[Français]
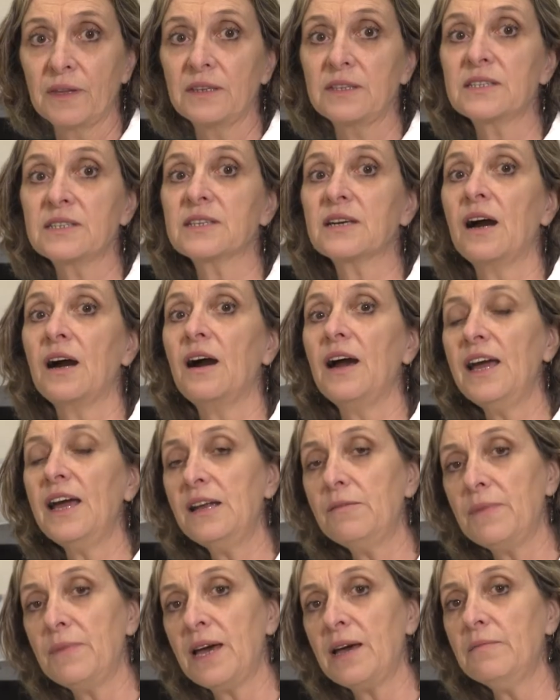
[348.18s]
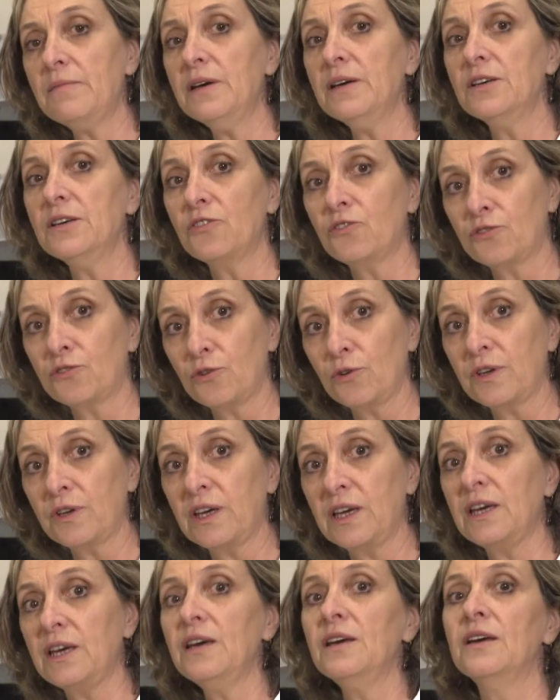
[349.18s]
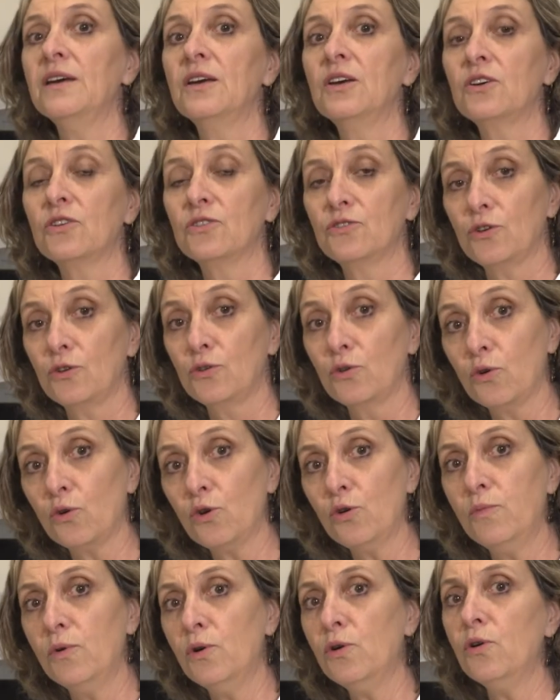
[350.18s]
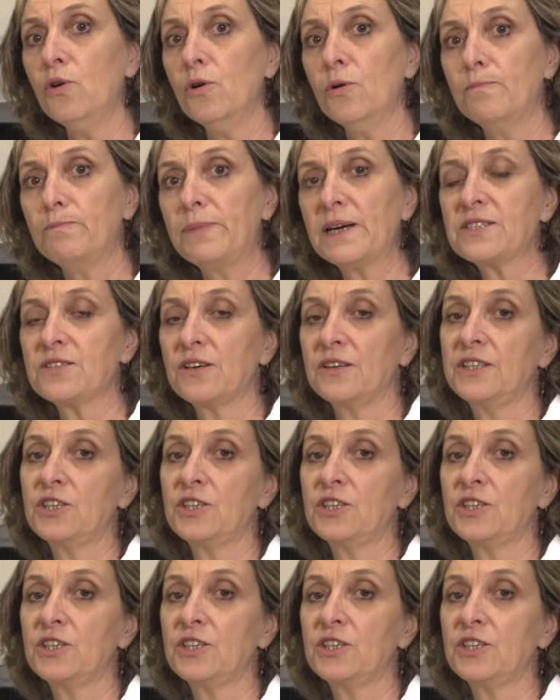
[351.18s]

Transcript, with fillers: qui sera elle-même stockée dans le robot passeur